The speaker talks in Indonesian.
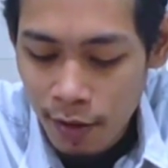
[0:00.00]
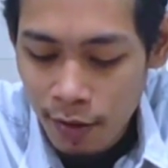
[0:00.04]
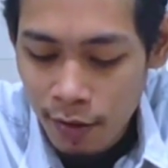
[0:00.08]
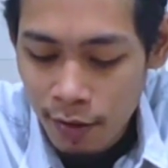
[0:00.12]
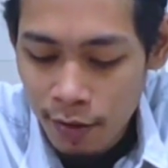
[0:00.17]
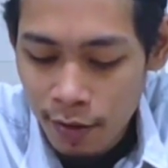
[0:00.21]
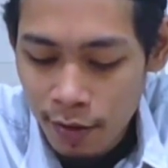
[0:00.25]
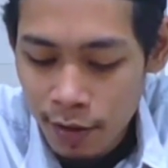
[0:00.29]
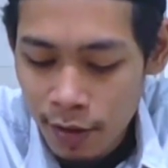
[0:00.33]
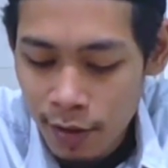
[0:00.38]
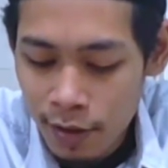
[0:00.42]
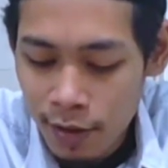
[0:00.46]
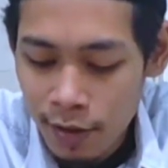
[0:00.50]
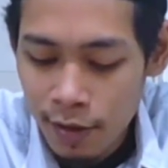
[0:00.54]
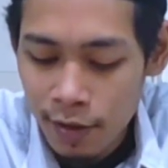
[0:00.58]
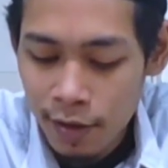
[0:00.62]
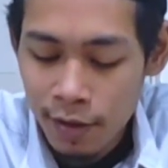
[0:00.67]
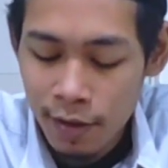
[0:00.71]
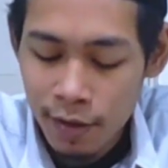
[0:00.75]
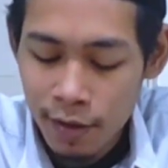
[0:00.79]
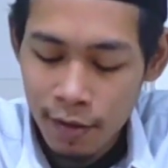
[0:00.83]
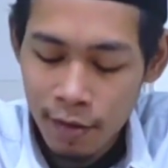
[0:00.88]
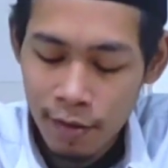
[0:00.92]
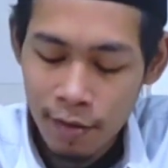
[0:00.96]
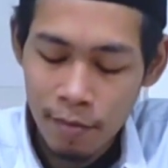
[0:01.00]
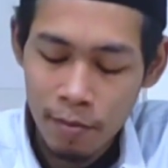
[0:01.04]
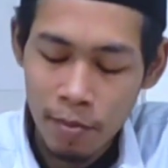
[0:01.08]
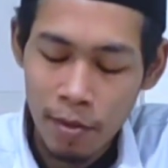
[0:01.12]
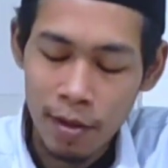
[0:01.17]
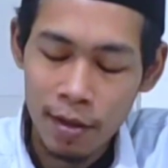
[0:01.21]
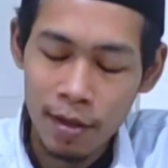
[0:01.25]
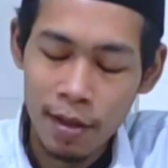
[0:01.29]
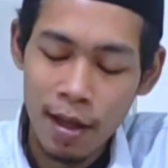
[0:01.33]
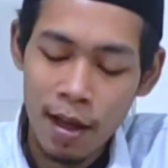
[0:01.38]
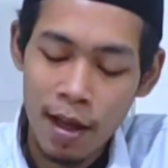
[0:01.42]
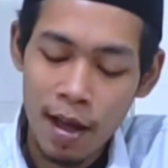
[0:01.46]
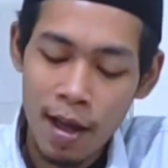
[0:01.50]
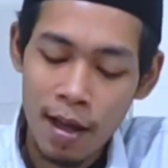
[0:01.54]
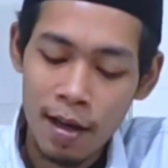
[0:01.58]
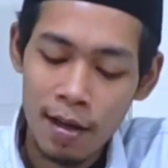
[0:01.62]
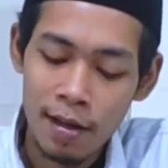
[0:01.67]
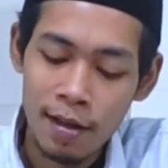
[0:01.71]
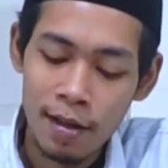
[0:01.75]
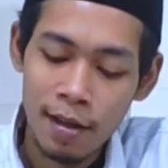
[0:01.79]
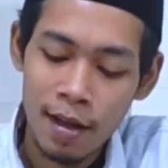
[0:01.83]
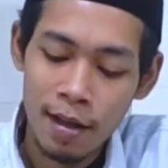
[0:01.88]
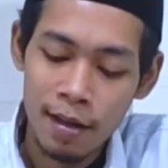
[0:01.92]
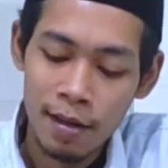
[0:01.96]
kalau di
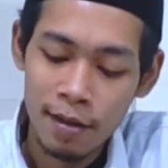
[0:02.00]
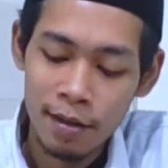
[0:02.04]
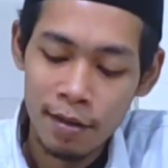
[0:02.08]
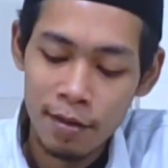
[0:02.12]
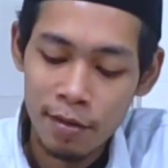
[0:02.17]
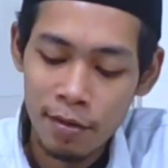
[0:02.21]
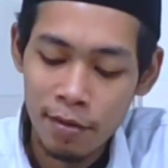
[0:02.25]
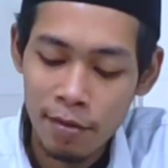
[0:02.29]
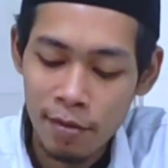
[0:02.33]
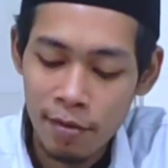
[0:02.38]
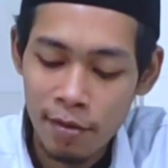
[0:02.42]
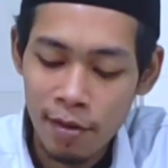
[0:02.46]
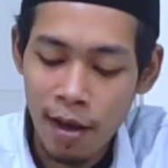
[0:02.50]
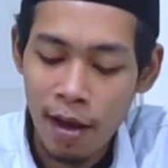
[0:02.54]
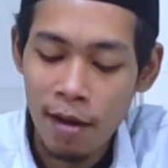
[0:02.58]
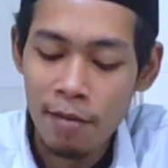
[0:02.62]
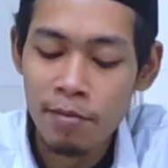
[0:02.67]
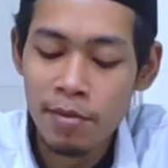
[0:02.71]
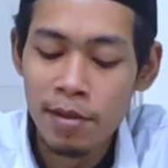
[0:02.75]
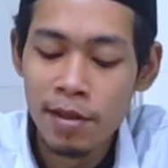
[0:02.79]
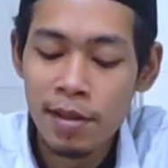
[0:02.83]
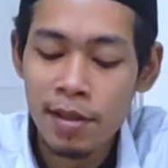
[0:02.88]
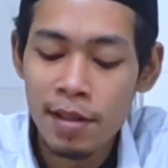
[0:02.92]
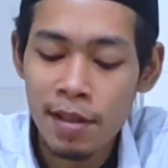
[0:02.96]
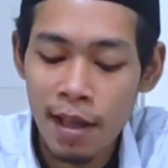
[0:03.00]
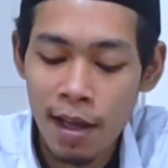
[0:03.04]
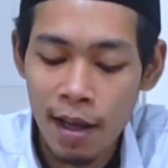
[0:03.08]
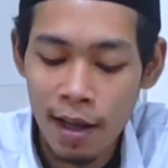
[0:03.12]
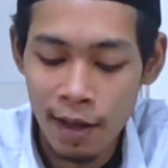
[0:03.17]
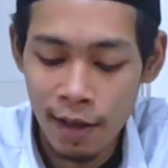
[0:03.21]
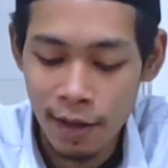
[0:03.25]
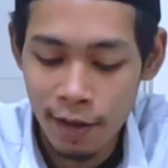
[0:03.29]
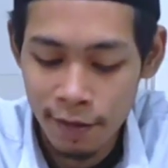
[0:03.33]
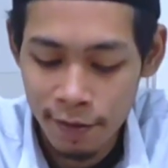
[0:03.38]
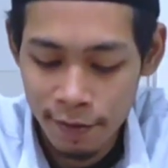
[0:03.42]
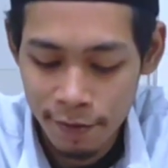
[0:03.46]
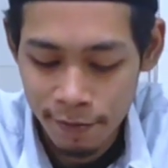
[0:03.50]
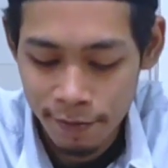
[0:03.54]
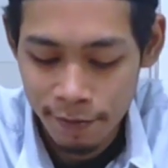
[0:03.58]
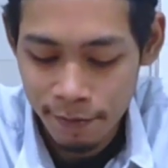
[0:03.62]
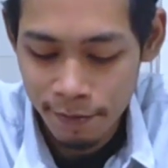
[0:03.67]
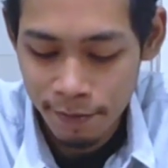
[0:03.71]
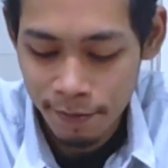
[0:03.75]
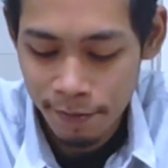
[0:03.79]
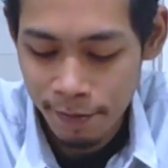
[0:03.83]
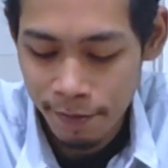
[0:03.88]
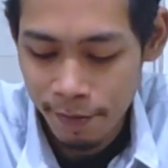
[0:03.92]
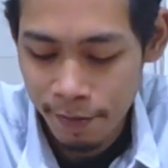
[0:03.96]
pertahankan itu nggak bisa ya
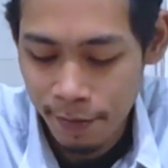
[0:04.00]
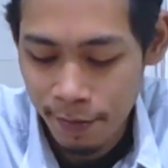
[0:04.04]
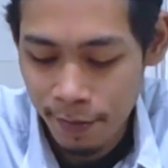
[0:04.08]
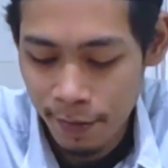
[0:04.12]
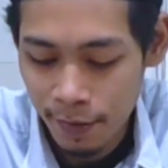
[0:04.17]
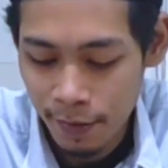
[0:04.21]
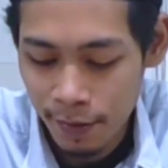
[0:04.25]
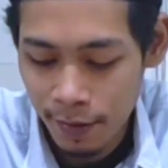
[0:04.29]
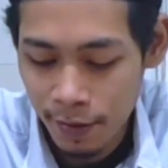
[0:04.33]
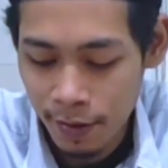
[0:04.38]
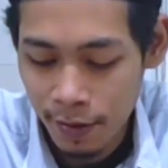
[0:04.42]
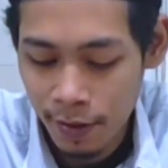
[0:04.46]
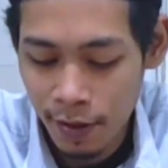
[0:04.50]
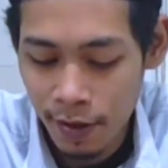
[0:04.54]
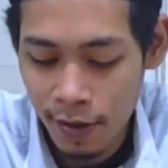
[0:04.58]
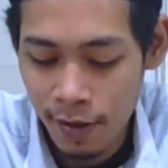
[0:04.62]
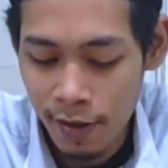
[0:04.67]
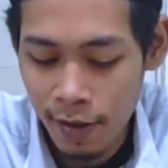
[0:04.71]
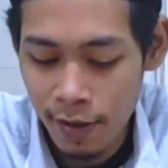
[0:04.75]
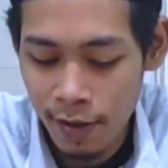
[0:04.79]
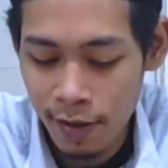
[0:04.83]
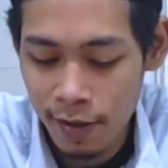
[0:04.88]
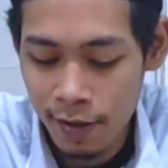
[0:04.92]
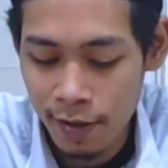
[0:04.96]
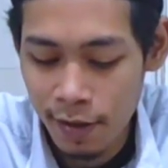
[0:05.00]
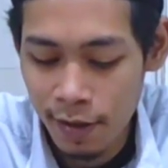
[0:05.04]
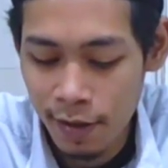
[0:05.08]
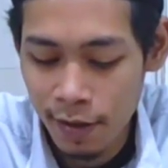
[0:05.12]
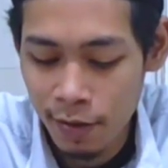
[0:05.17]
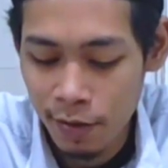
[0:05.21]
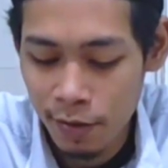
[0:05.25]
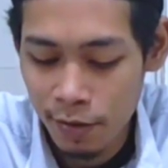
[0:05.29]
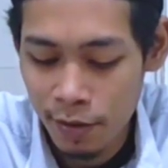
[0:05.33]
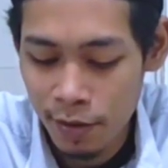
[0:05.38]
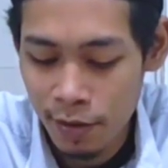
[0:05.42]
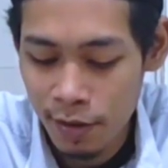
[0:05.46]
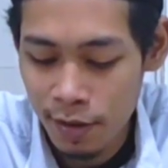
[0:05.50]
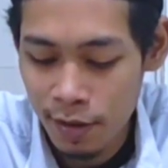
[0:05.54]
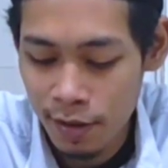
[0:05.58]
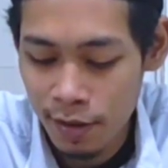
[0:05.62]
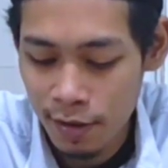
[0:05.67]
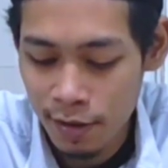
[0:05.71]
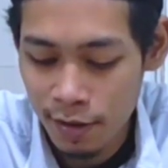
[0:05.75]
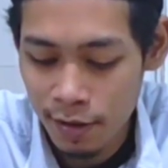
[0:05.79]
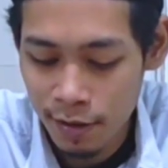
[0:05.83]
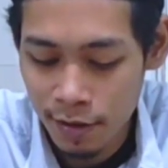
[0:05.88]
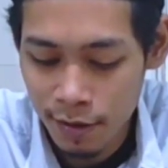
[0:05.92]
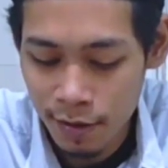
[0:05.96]
karena dia itu
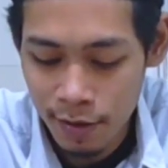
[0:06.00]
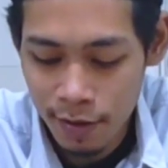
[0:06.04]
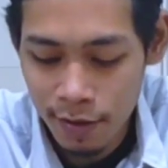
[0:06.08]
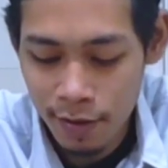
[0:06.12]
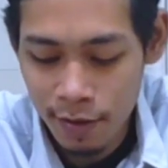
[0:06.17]
se